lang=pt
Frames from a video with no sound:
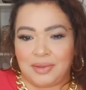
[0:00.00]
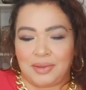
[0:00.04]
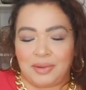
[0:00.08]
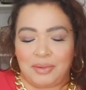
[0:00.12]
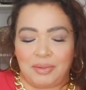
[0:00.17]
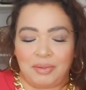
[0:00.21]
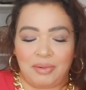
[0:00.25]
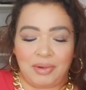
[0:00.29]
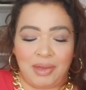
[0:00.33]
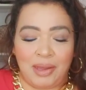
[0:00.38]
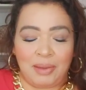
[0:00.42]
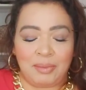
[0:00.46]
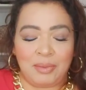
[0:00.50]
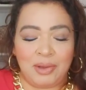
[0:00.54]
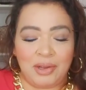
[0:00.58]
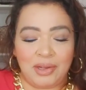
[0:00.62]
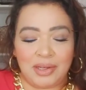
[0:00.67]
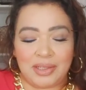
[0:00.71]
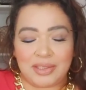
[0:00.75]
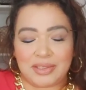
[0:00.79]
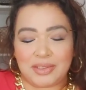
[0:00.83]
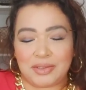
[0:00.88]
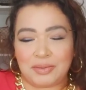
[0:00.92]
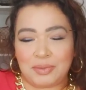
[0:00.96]
Olá,
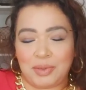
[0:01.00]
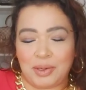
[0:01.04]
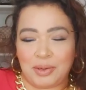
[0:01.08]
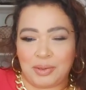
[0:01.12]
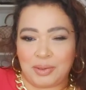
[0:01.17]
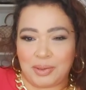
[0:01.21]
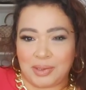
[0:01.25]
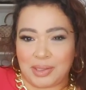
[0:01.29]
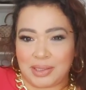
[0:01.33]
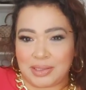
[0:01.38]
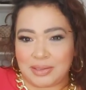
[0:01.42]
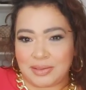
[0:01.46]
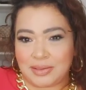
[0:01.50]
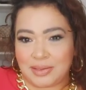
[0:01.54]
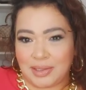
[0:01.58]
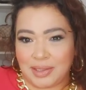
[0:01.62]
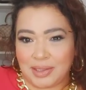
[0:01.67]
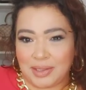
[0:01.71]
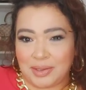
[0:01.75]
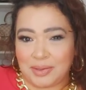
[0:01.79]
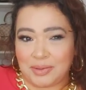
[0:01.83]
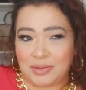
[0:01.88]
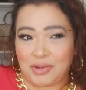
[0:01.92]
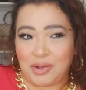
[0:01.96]
amores do meu
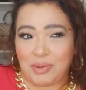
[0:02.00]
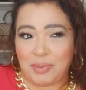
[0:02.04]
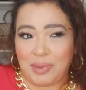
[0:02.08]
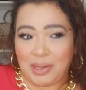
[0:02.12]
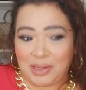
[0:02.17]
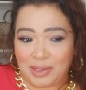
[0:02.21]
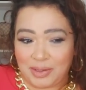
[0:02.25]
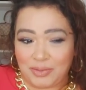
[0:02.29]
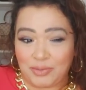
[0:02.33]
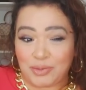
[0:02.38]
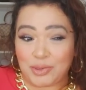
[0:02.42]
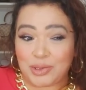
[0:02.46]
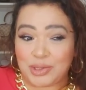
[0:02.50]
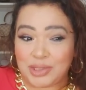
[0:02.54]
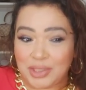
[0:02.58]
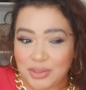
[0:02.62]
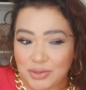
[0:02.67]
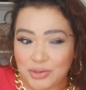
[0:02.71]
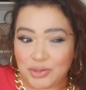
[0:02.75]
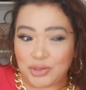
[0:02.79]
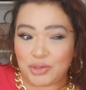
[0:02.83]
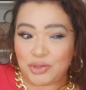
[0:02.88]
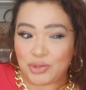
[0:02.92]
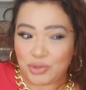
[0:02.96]
coração, como é que
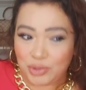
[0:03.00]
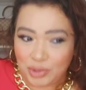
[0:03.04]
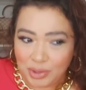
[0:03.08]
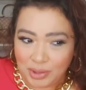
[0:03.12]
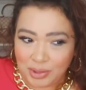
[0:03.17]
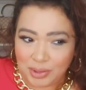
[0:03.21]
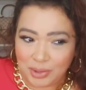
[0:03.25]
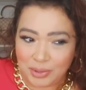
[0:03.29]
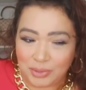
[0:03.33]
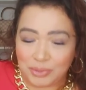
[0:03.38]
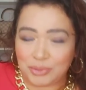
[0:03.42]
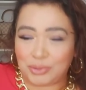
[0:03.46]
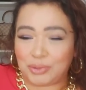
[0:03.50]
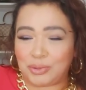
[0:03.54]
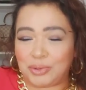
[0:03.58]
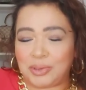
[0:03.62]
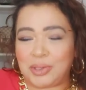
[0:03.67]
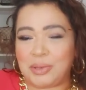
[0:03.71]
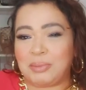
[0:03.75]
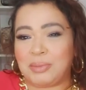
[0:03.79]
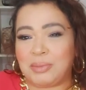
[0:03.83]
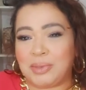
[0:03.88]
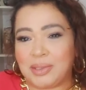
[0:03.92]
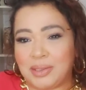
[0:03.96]
vocês estão? Tudo
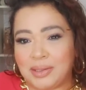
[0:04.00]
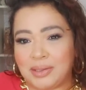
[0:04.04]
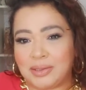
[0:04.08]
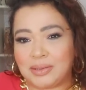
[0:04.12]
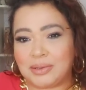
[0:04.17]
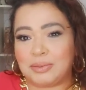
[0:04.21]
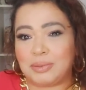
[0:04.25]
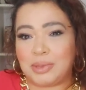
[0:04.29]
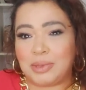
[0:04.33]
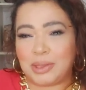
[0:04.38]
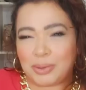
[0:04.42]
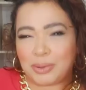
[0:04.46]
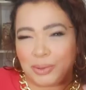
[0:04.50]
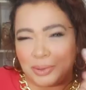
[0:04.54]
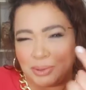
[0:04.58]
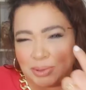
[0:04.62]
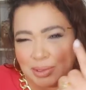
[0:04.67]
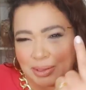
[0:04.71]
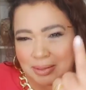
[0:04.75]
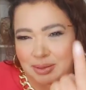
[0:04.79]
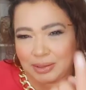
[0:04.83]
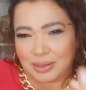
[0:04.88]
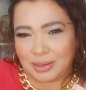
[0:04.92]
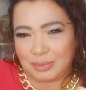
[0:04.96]
rimando? Me conta
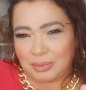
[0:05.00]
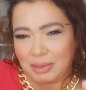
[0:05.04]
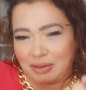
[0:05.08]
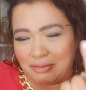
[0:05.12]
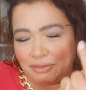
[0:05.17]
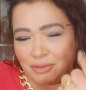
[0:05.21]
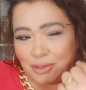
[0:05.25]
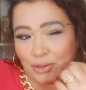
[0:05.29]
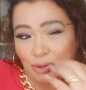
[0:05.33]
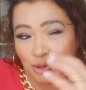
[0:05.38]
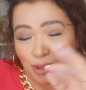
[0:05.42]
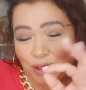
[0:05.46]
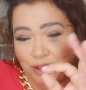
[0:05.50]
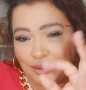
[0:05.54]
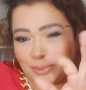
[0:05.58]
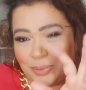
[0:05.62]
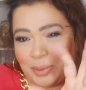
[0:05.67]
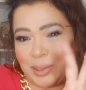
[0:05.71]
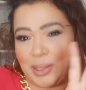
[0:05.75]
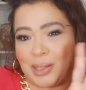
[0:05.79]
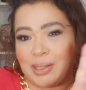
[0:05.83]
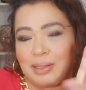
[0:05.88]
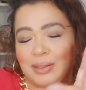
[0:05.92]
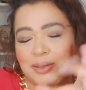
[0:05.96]
aqui, minha filha, olhando
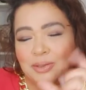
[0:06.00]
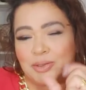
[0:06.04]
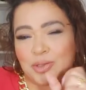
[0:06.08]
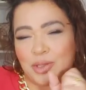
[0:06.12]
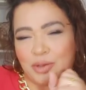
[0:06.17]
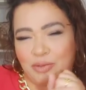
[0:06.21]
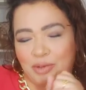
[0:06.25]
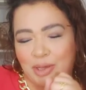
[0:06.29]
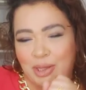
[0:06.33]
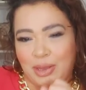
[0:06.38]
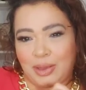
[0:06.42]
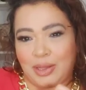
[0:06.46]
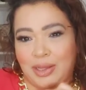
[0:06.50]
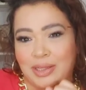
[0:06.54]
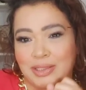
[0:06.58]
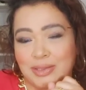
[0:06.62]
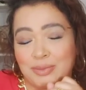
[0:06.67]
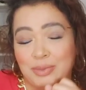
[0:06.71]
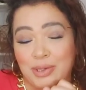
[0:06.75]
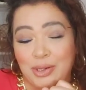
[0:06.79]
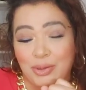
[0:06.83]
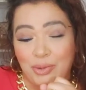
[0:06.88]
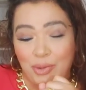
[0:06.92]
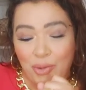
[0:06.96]
para a lente da verdade,
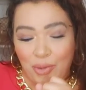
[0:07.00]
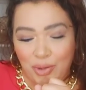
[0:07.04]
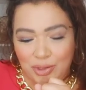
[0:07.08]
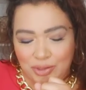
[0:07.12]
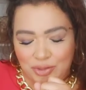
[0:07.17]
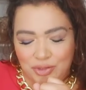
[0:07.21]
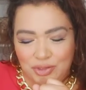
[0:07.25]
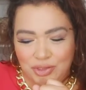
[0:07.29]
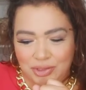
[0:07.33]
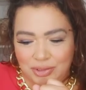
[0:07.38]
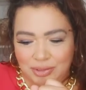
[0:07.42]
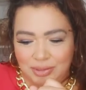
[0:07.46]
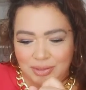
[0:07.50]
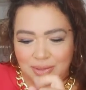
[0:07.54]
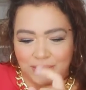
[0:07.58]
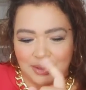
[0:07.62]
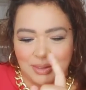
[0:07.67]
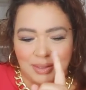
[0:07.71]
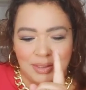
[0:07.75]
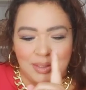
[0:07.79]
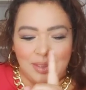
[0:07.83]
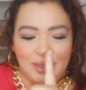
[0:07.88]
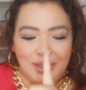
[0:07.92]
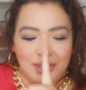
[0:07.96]
me conte
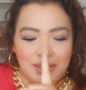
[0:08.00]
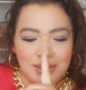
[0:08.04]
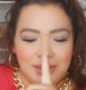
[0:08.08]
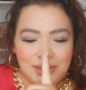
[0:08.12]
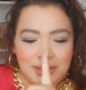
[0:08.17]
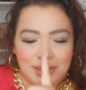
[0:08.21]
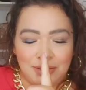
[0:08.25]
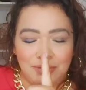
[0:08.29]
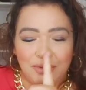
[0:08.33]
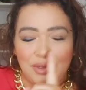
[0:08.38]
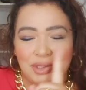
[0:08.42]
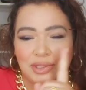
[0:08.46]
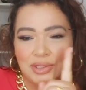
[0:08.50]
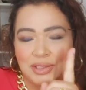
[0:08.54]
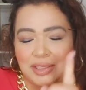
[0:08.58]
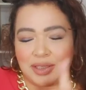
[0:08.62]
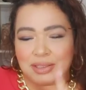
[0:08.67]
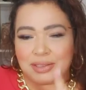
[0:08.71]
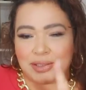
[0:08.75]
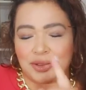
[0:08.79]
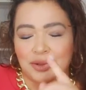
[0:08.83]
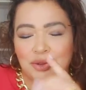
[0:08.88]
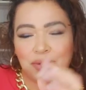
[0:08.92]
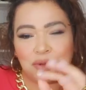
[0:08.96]
se vocês
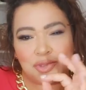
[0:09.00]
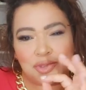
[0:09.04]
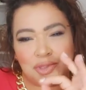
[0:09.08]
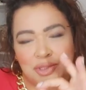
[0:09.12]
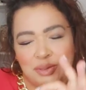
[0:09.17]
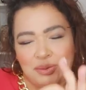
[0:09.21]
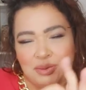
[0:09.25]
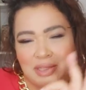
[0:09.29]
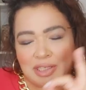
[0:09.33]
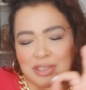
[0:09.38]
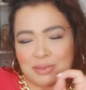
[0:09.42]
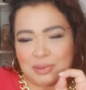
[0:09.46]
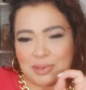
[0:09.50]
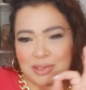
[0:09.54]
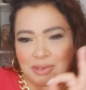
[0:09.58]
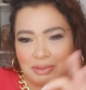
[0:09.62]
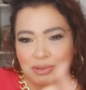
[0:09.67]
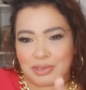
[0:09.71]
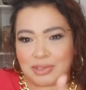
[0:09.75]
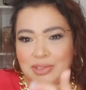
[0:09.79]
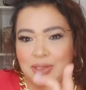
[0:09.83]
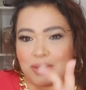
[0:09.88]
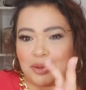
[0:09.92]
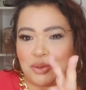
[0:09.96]
são do time das
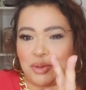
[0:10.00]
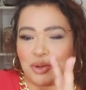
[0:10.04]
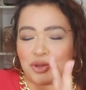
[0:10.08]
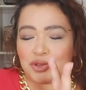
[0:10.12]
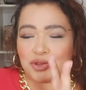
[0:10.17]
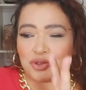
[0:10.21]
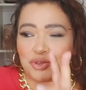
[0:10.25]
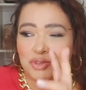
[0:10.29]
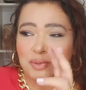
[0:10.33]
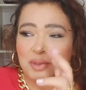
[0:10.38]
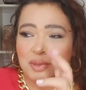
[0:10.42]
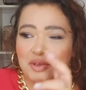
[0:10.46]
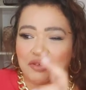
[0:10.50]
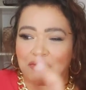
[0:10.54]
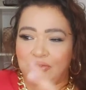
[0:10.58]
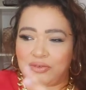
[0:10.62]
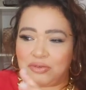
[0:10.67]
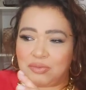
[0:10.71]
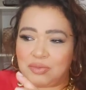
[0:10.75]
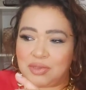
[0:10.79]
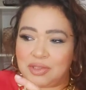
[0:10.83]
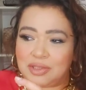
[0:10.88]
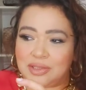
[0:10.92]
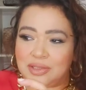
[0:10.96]
pessoas que gostam dos
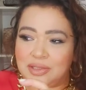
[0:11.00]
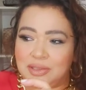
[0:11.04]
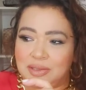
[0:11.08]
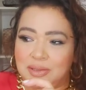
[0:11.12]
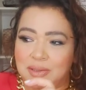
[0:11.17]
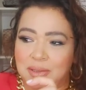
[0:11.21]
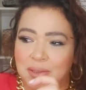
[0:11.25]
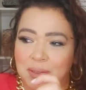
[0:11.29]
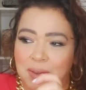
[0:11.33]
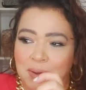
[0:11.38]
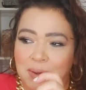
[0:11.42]
perfumes